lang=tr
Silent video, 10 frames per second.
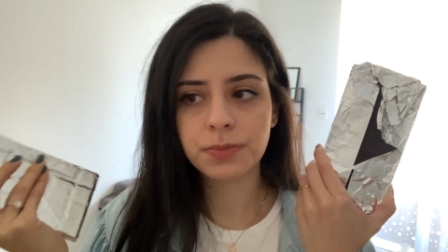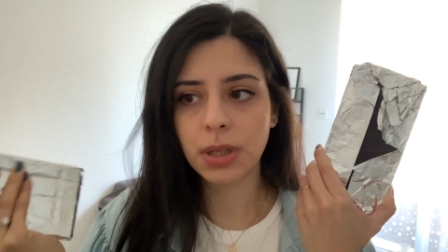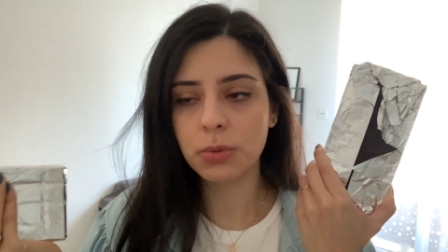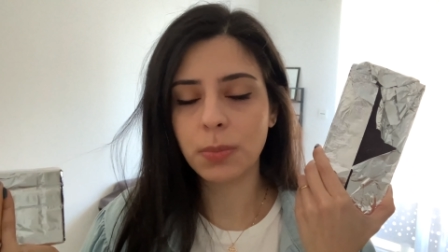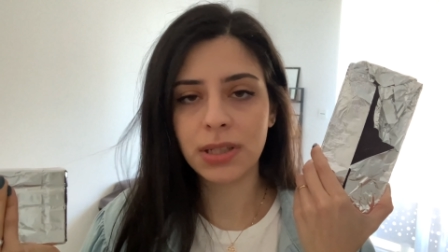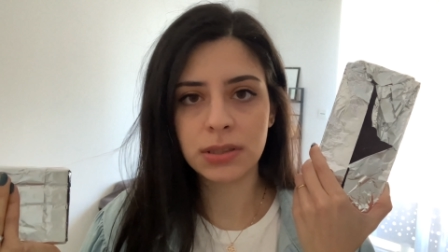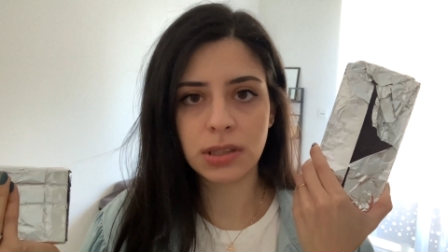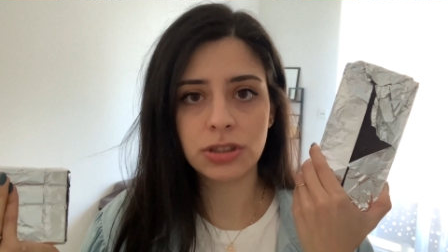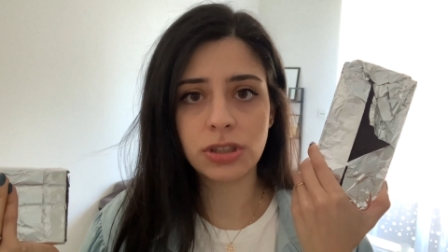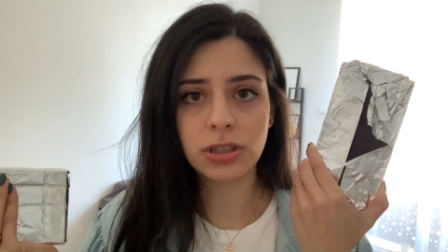Ya bu
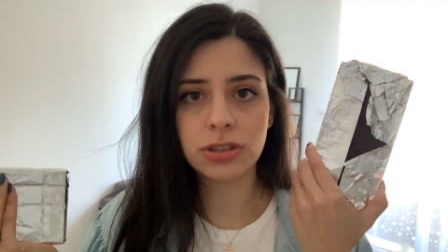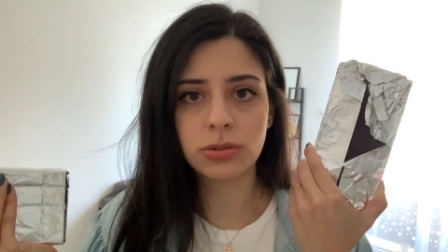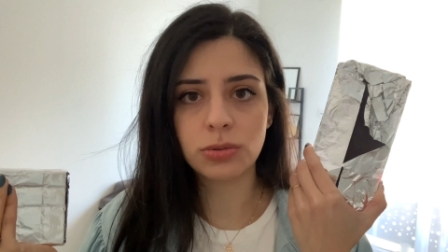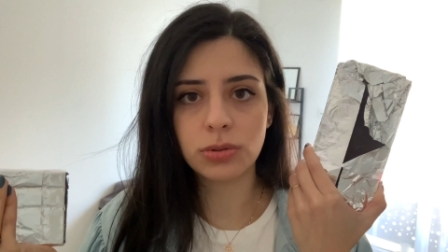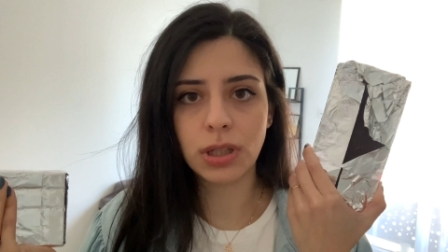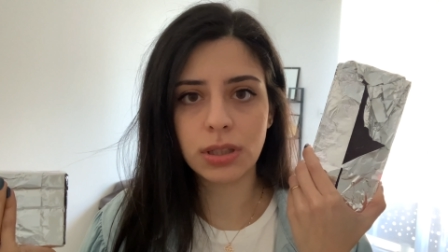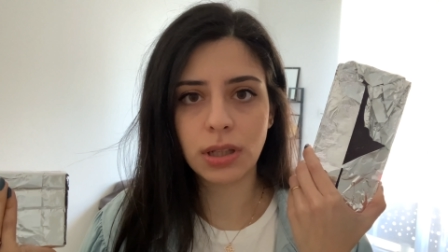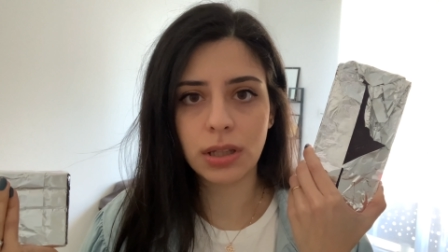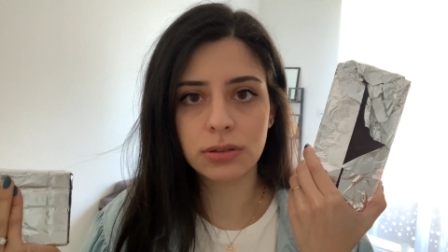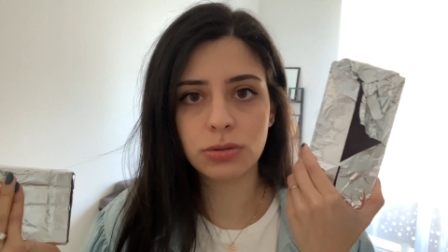pastacılık için
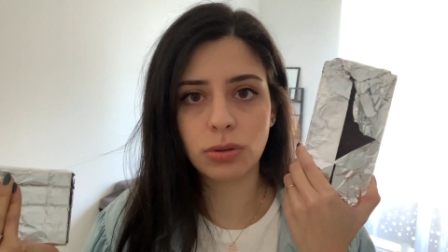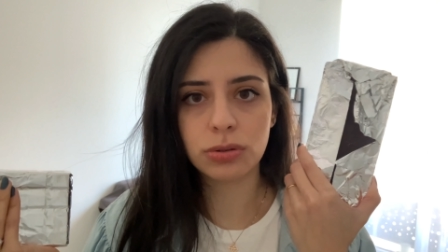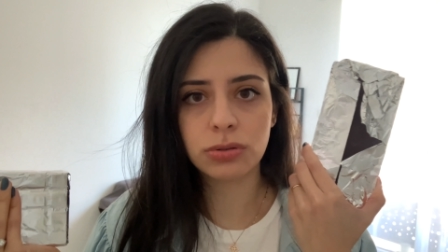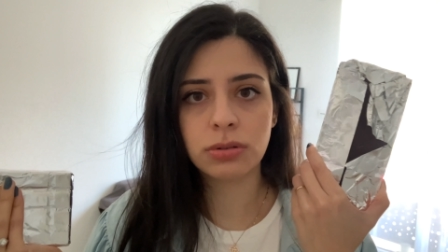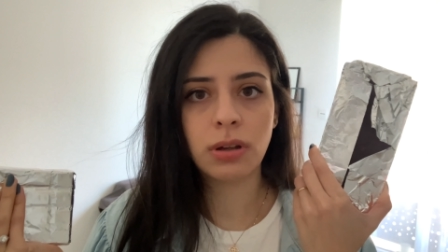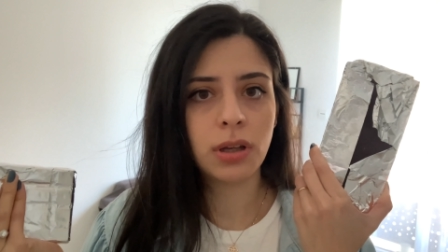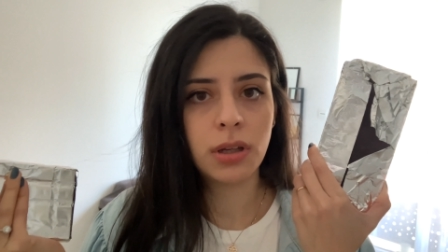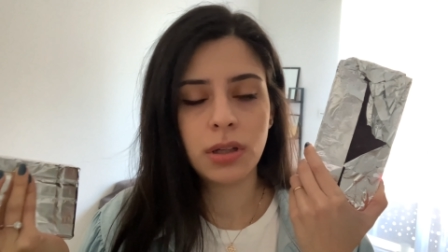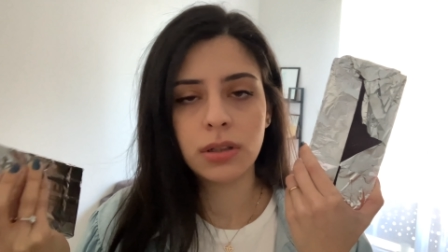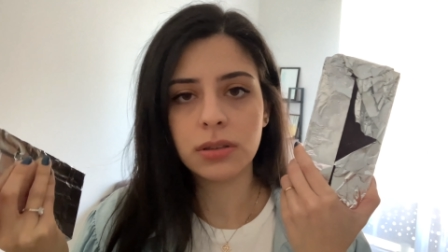kullanılan sos,
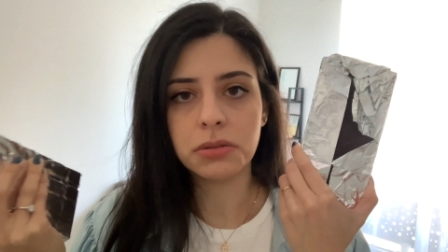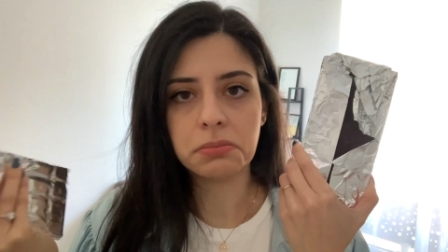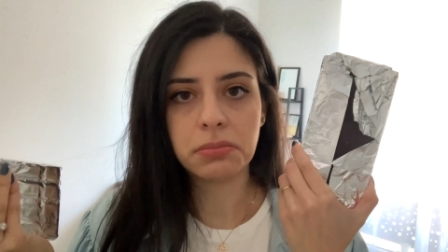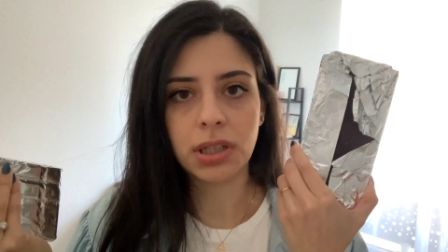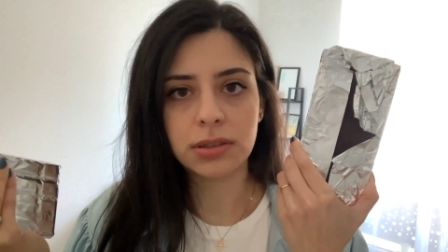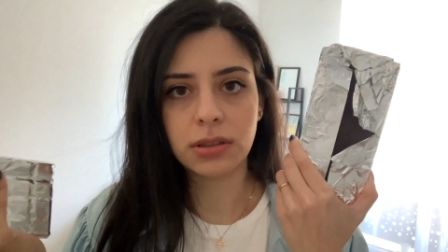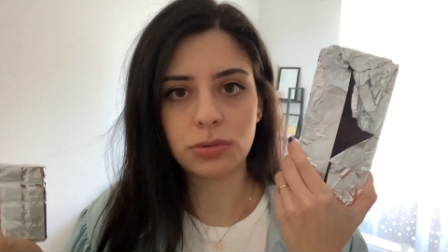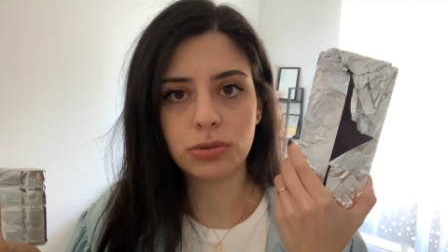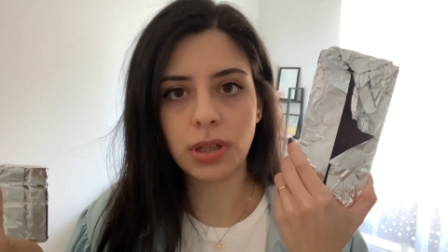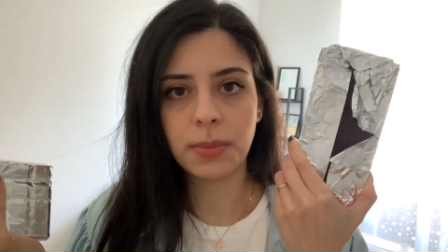pasta
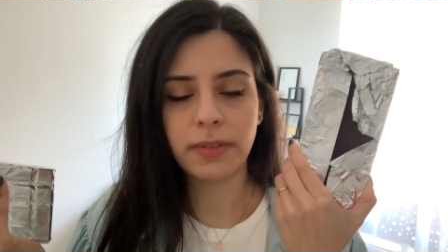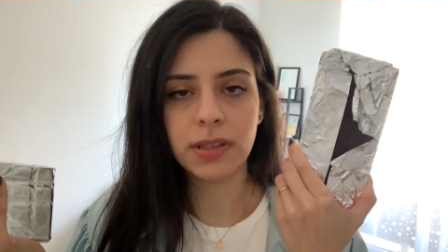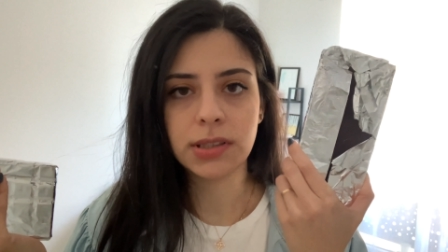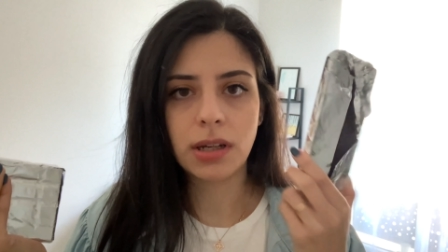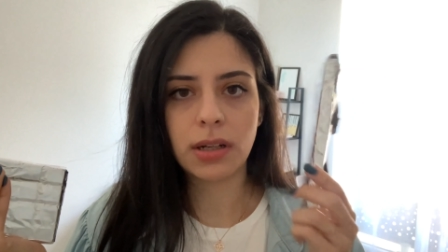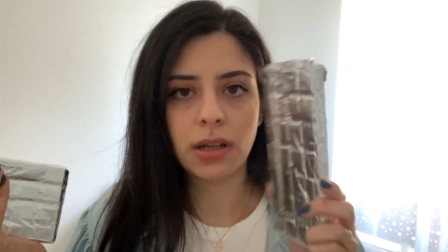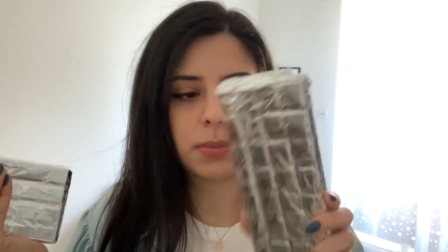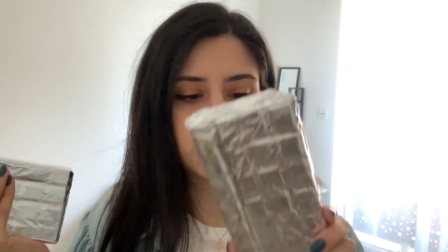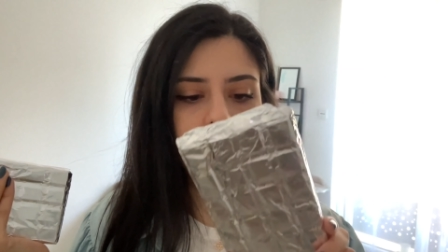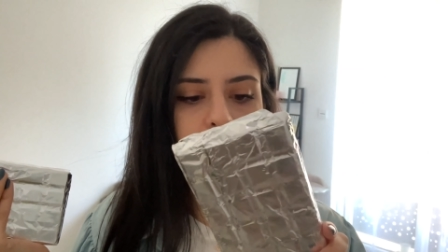süsleme vesaire
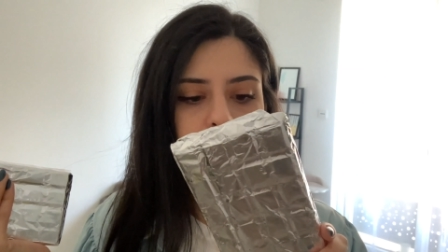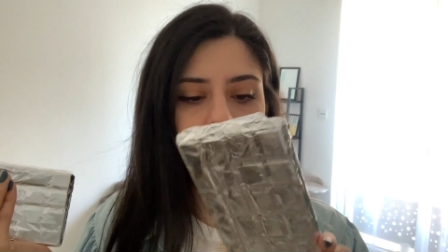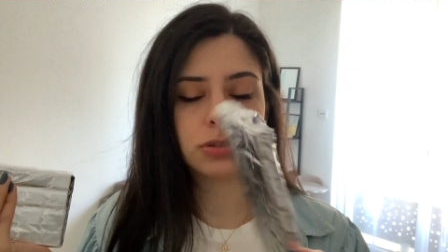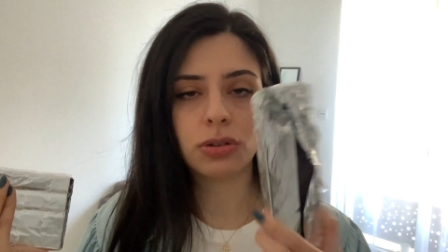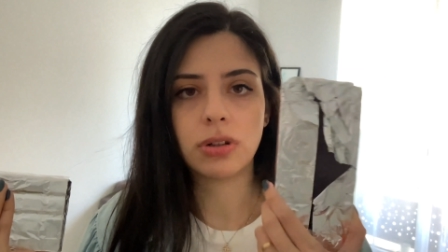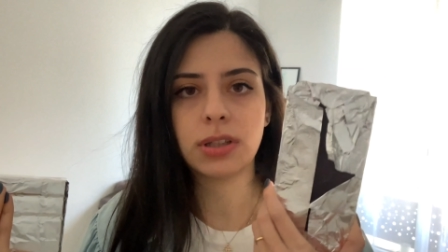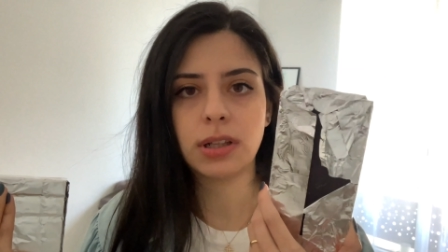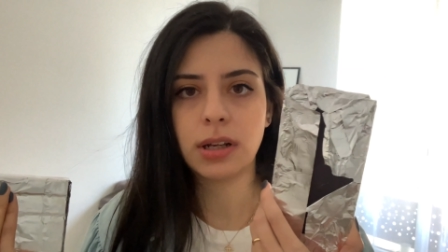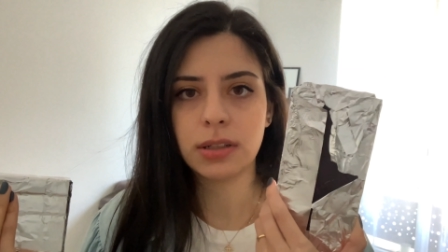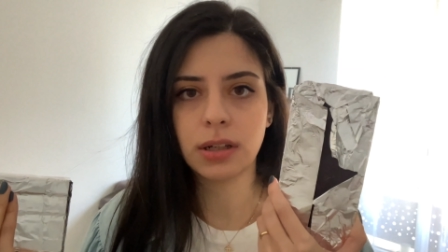yapılan
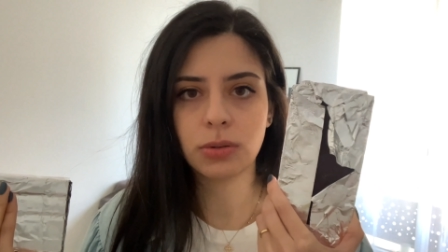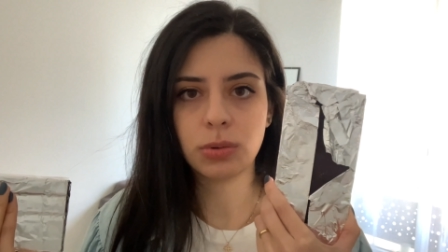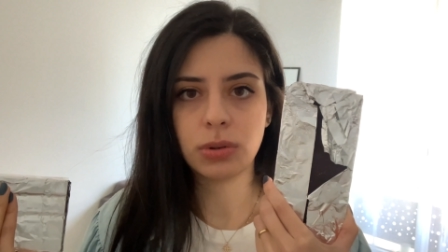çikolatalardan